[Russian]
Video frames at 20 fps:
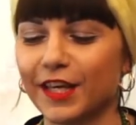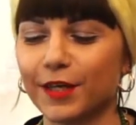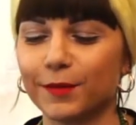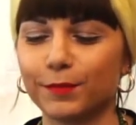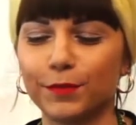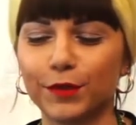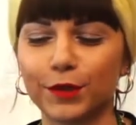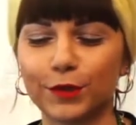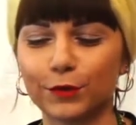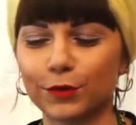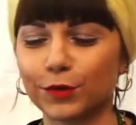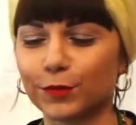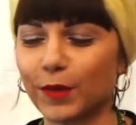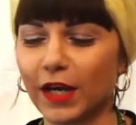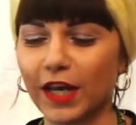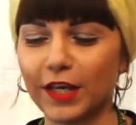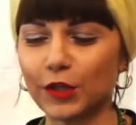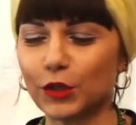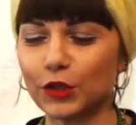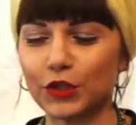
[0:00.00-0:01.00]
бегут
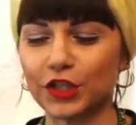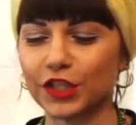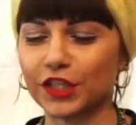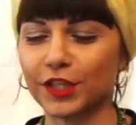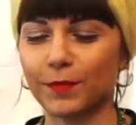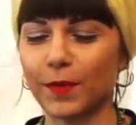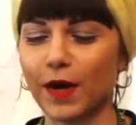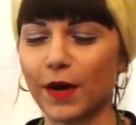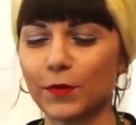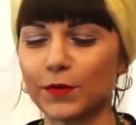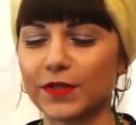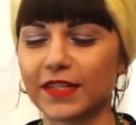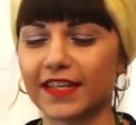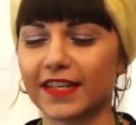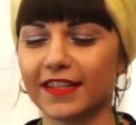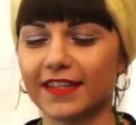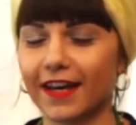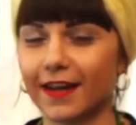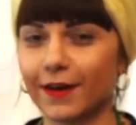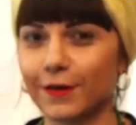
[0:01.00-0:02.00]
мои ноженьки по узкой
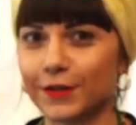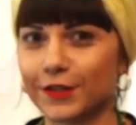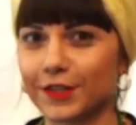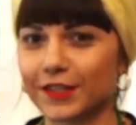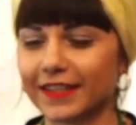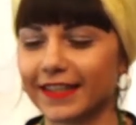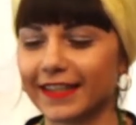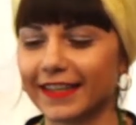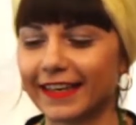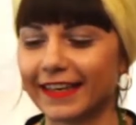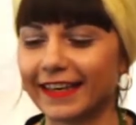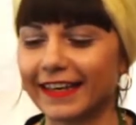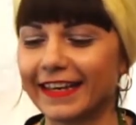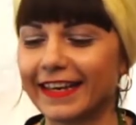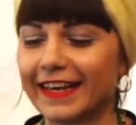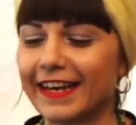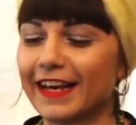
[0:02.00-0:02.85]
дороженьке.